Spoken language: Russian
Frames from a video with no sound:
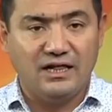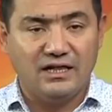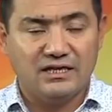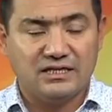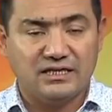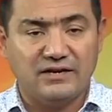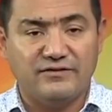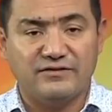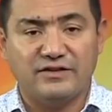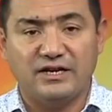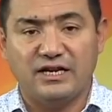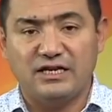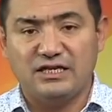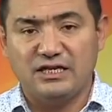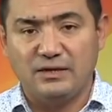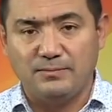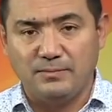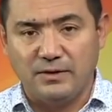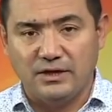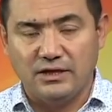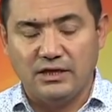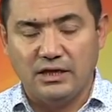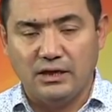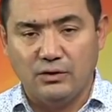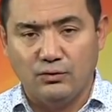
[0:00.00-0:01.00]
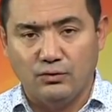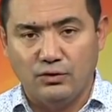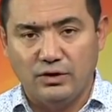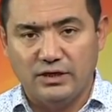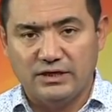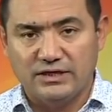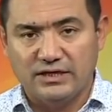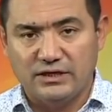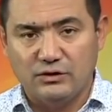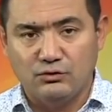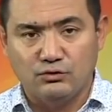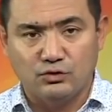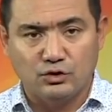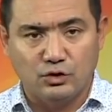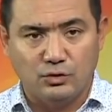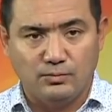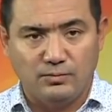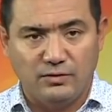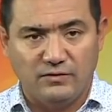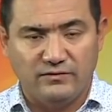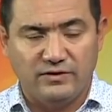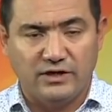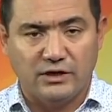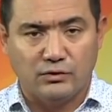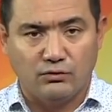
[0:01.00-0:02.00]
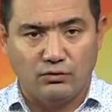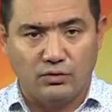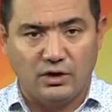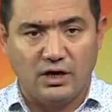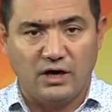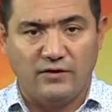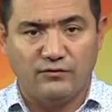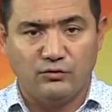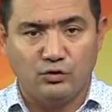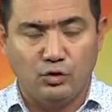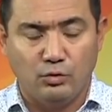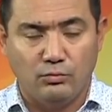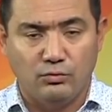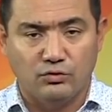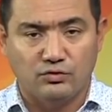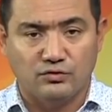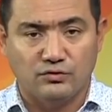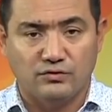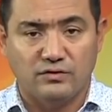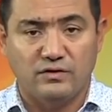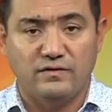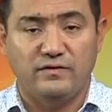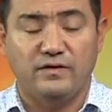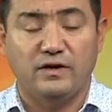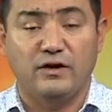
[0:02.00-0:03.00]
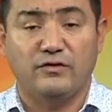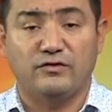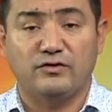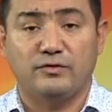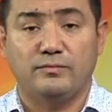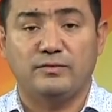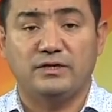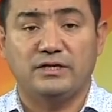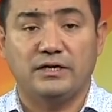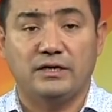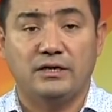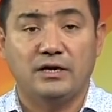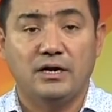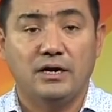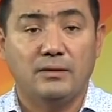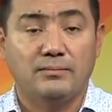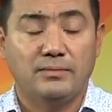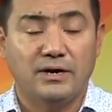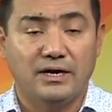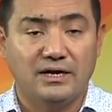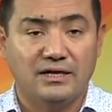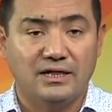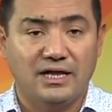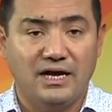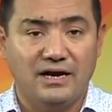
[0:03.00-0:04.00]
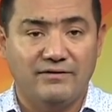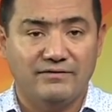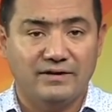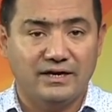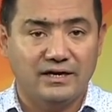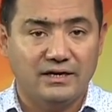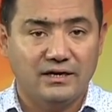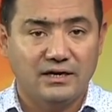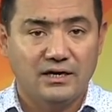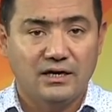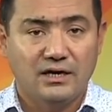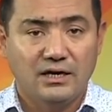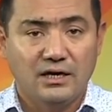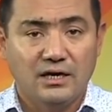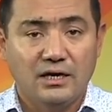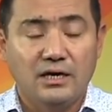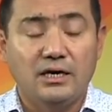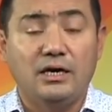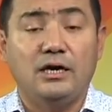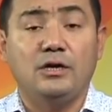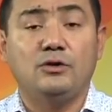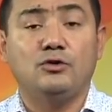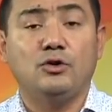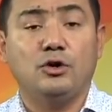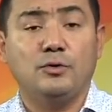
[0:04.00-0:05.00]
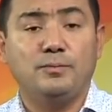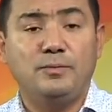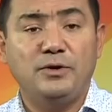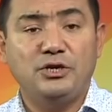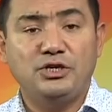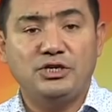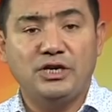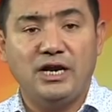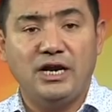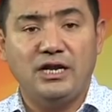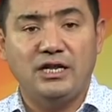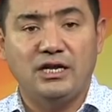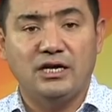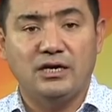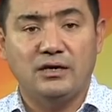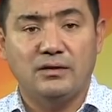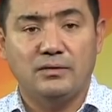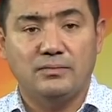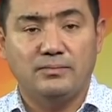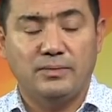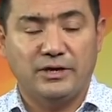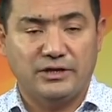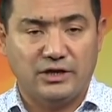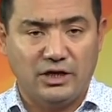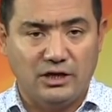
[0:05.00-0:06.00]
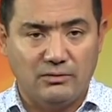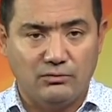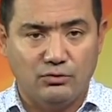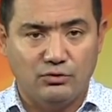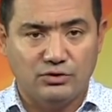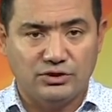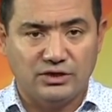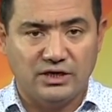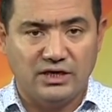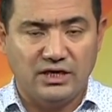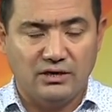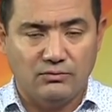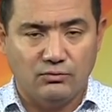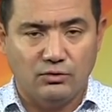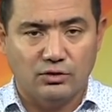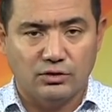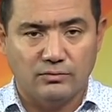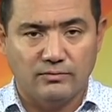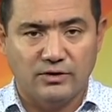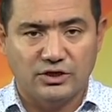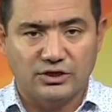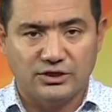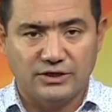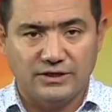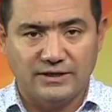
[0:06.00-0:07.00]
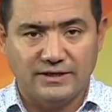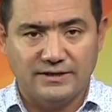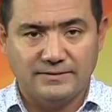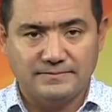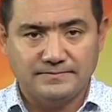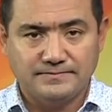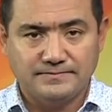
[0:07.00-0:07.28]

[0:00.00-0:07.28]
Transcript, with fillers: со второстепенной улицы, не уступив дорогу автобусу, двигавшемуся по главной. Итог печальный. Потребуется ремонт машины.